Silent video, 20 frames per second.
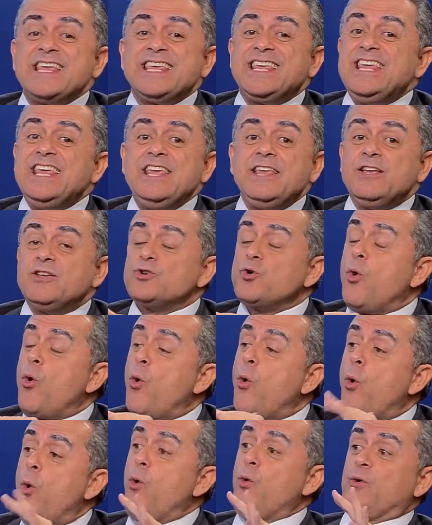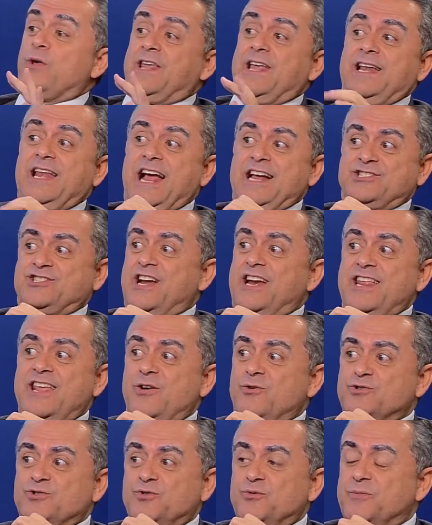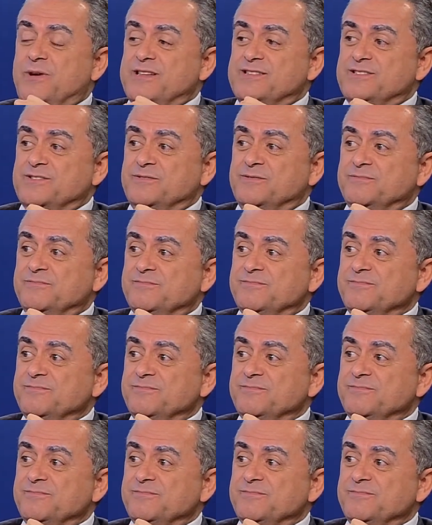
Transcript: que horror que ele acharia hoje no Brasil. Mas